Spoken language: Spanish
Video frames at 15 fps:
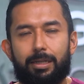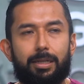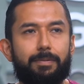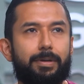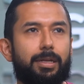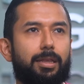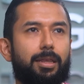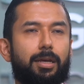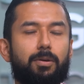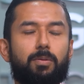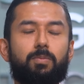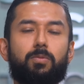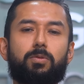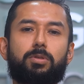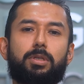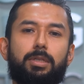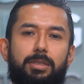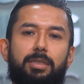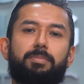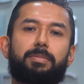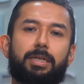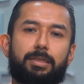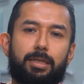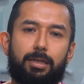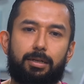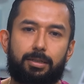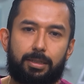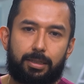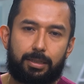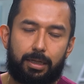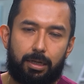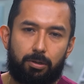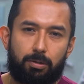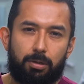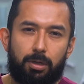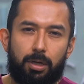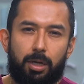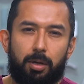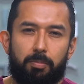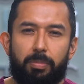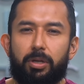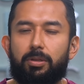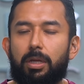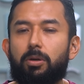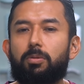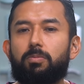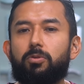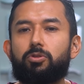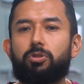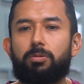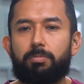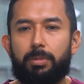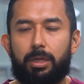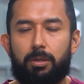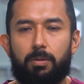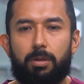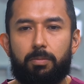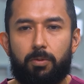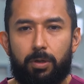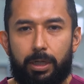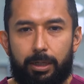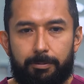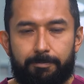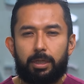de verdad tengo muchísimas ganas de hacerlo pero tengo mucho miedo a morir.